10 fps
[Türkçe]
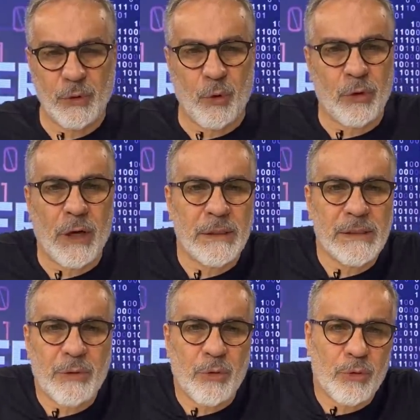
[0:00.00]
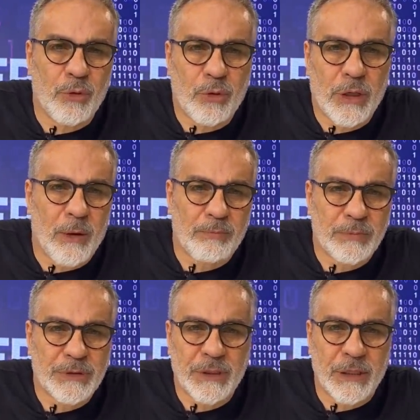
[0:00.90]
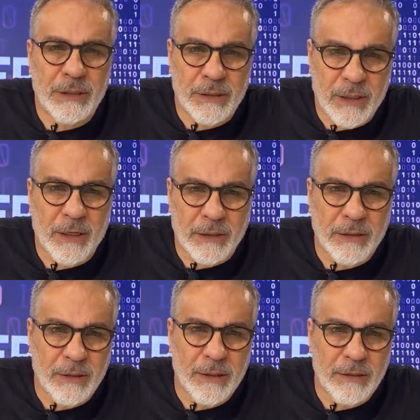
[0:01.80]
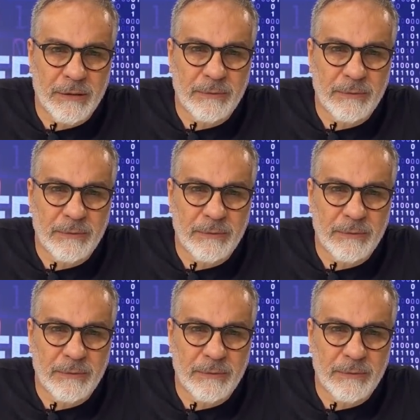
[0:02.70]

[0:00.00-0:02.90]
organize kötülük yapmışlar dediler hatırlayın.